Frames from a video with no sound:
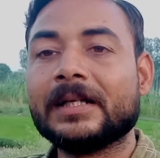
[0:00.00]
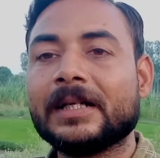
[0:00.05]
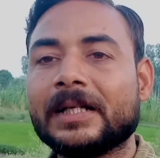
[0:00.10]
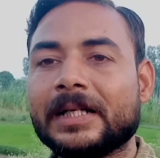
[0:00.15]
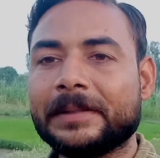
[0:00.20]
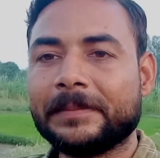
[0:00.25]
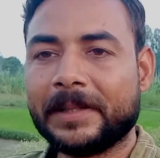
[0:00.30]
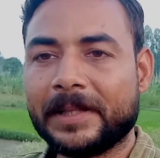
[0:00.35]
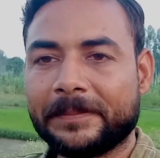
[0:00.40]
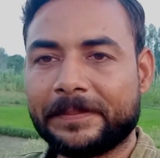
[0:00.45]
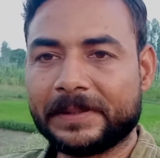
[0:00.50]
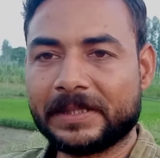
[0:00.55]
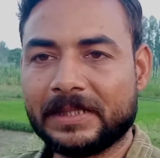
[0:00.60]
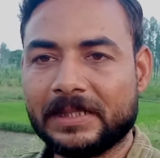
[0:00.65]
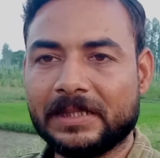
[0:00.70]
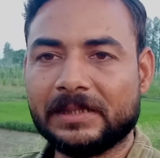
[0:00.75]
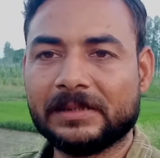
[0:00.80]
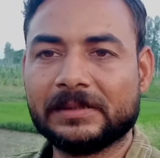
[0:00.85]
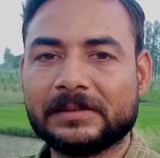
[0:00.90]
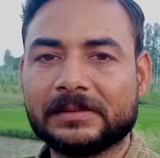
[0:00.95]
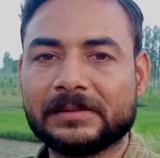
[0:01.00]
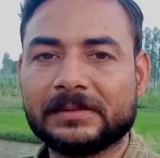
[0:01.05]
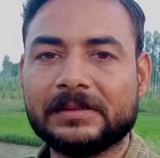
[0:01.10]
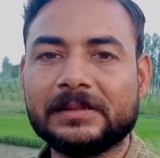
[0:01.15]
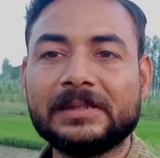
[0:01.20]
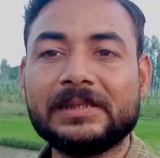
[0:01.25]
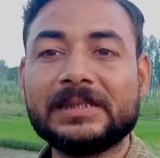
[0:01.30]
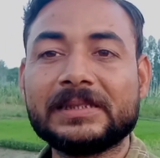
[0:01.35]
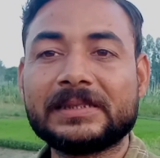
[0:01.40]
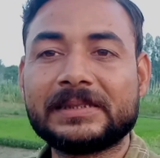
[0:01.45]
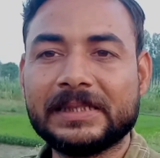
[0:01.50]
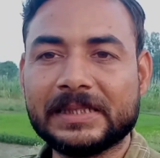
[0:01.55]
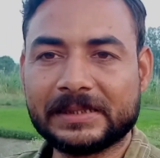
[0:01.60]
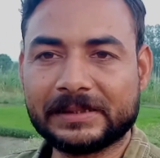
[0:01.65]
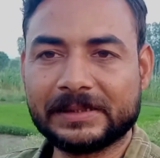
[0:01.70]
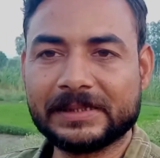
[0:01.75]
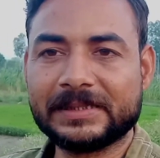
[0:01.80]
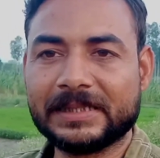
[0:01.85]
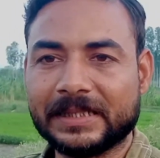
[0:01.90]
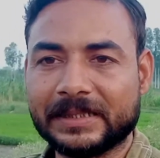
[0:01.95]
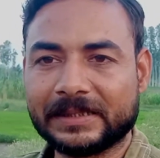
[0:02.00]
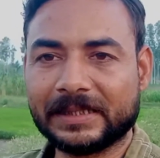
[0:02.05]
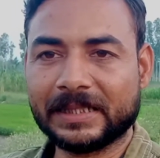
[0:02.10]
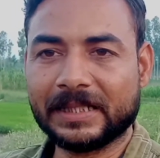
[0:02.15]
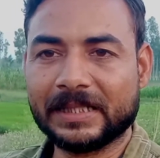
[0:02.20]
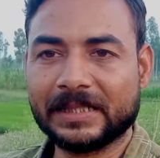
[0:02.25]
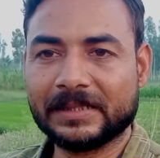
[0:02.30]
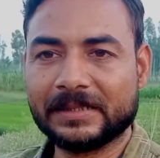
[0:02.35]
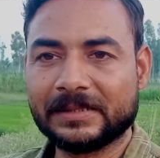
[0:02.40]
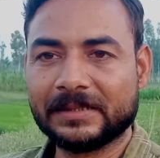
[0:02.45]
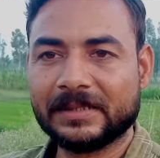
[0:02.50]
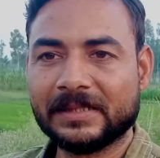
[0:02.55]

हम आप हैं ना इस देश की जनता है